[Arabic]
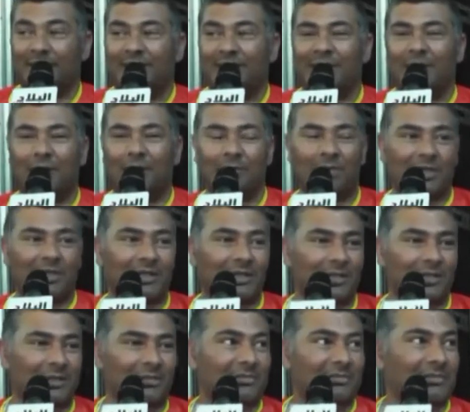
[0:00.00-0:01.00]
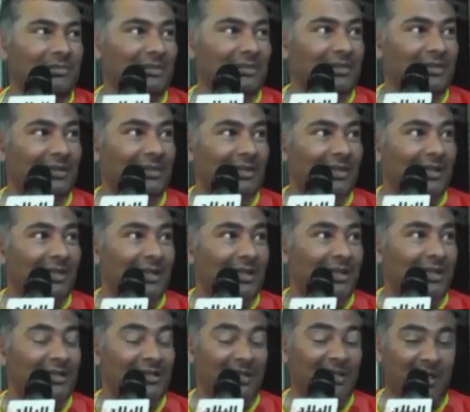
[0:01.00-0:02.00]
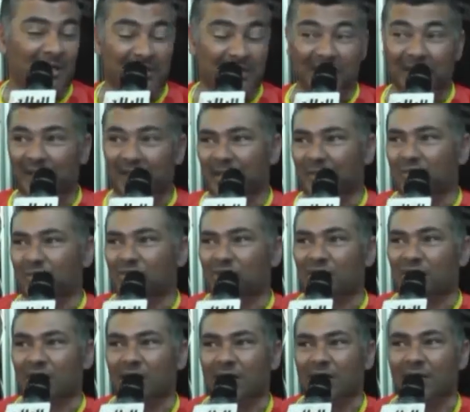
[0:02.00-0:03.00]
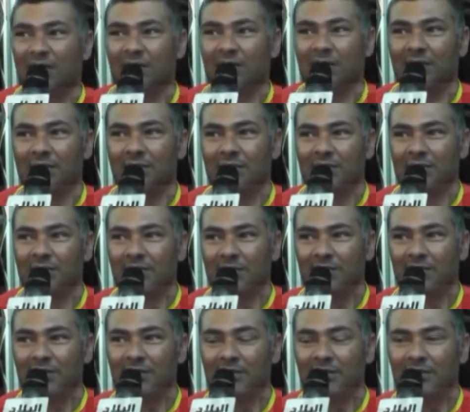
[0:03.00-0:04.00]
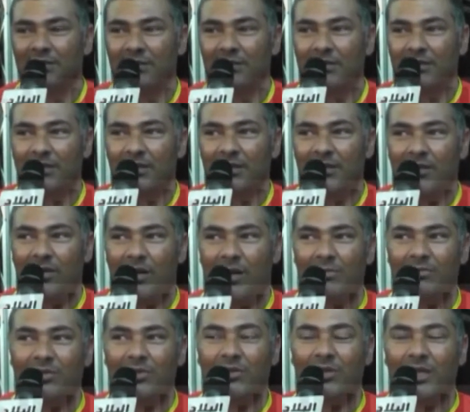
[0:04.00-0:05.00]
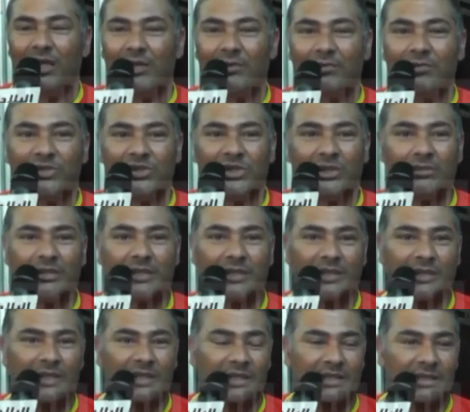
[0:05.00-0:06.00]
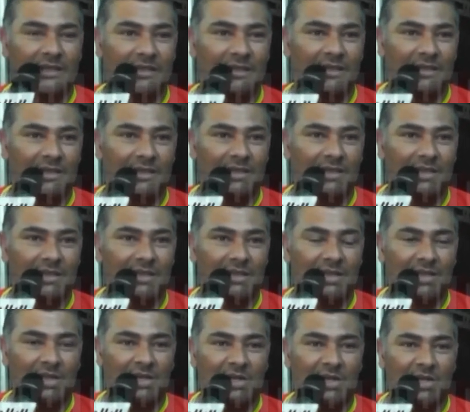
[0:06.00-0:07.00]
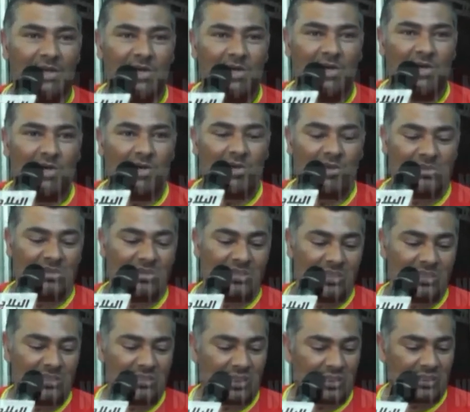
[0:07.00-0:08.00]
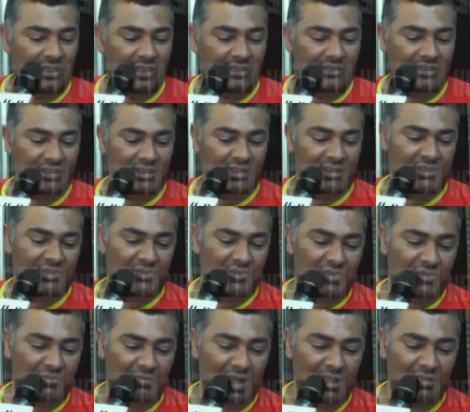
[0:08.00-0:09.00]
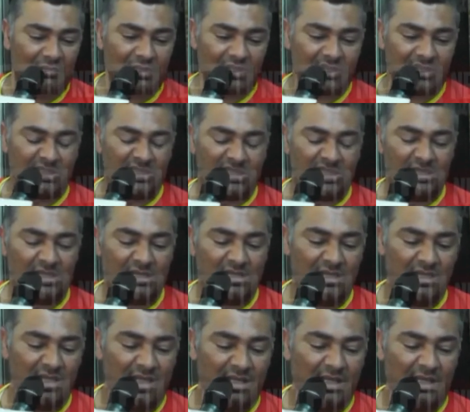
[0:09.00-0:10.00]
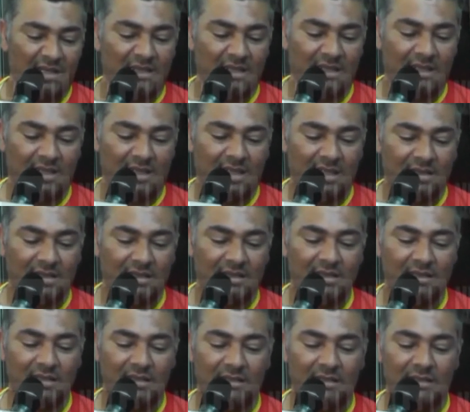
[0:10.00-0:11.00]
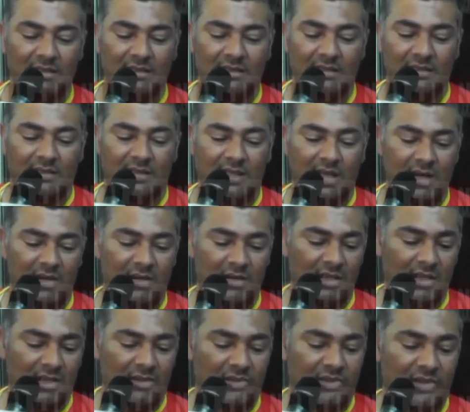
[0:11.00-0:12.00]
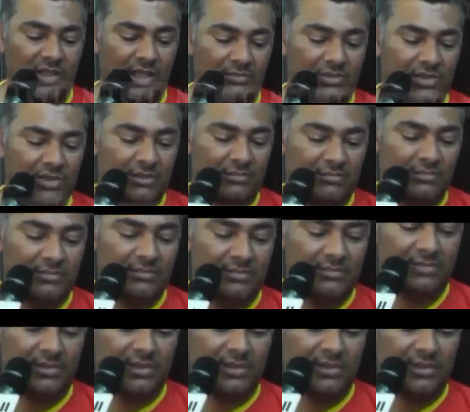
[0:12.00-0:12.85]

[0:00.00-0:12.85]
السلام عليكم صارت لي أنا مشكلة الحمد لله ربي جاب الخير السيد دخل عندي نورمال باش يشري جالاكسي كات هولا قدامكم